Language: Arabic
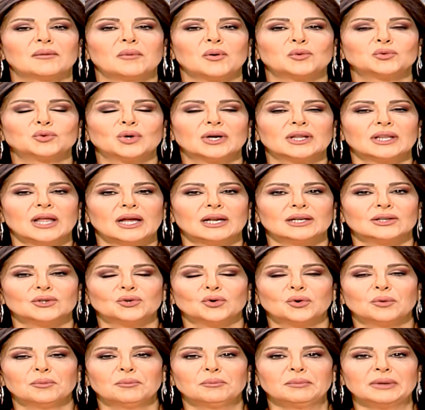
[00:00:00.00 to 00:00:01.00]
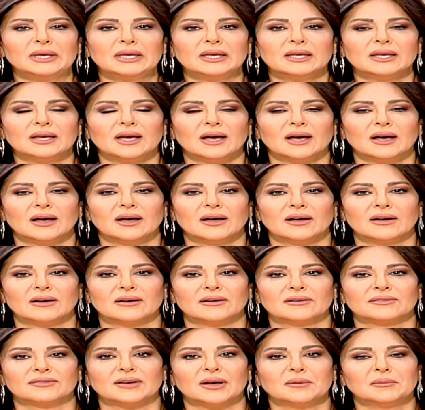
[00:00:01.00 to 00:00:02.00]
موضوعنا اليوم
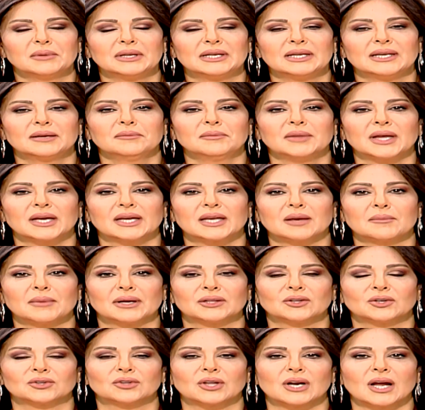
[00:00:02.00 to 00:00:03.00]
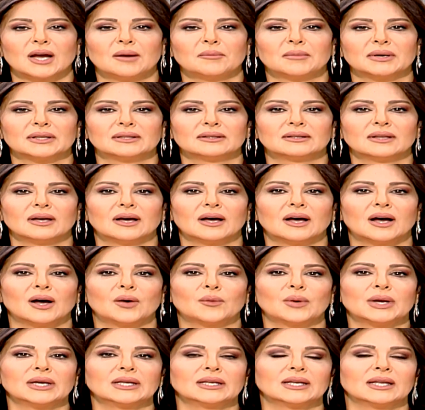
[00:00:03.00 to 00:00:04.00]
بفاميلي آه، بنحكي مع دكتور احمد آه،
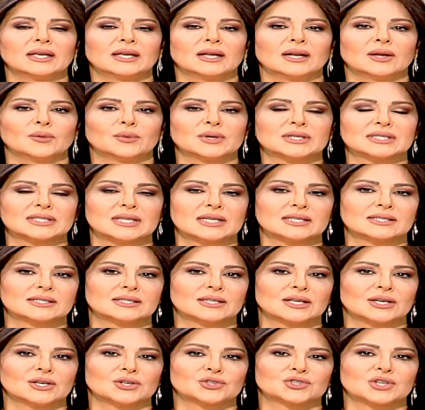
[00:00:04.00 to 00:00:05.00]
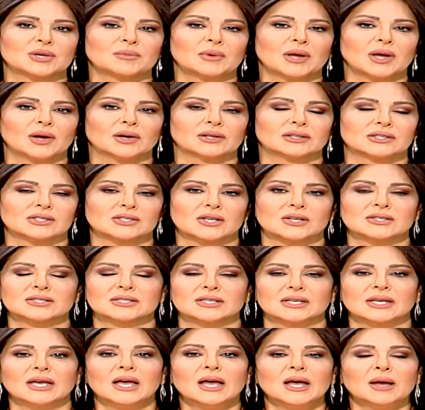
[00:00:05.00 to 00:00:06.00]
عويني اللي هو استاذ جامعي
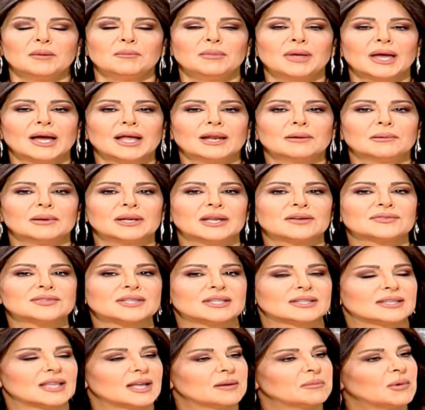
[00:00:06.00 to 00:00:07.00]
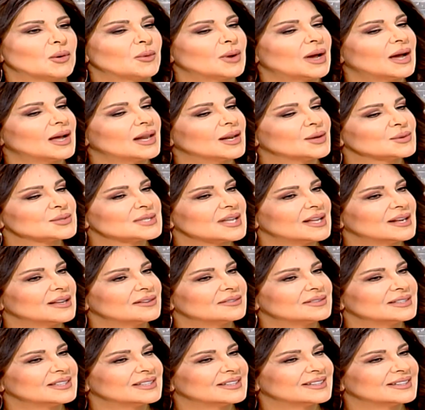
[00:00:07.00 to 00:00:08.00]
اختصاصي بعلم النفس التربوي اهلا وسهلا فيك